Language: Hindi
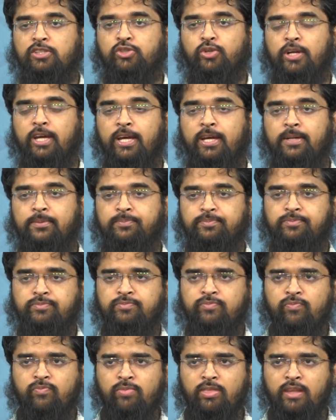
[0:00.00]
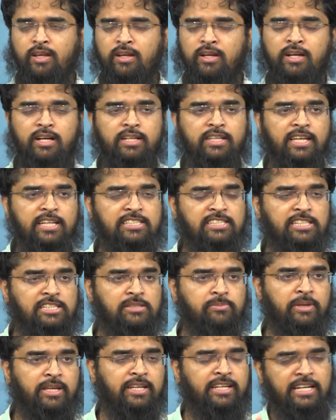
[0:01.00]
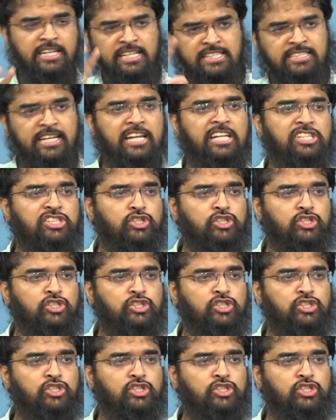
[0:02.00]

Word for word: जो है केसेस में कई सारी